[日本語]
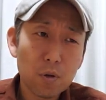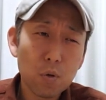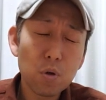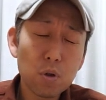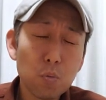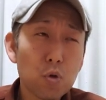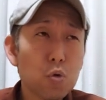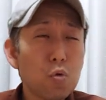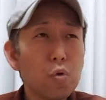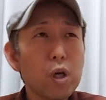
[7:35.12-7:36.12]
これでも
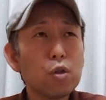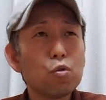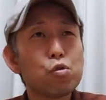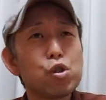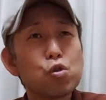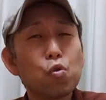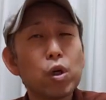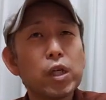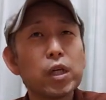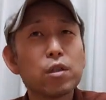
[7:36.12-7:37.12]
表現のしよう
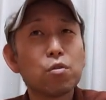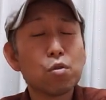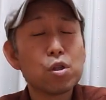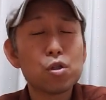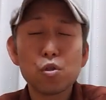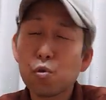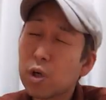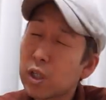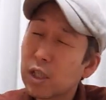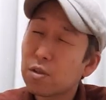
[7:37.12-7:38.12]
がないんですよね。しよ
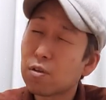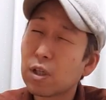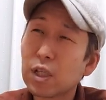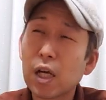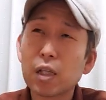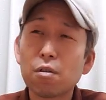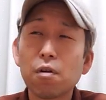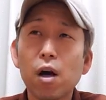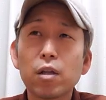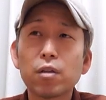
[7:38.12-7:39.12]
うがないっていう言い方が合ってる
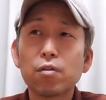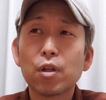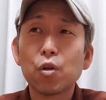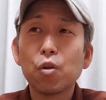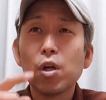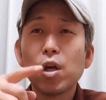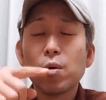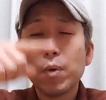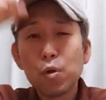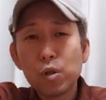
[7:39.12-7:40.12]
かわかんないですけど、
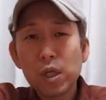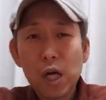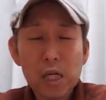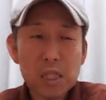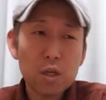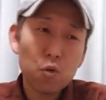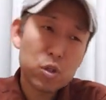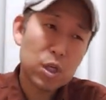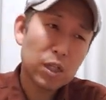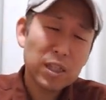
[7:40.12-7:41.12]
メロディーがあっちゃこっ
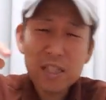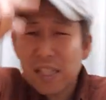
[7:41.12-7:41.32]
ちゃ。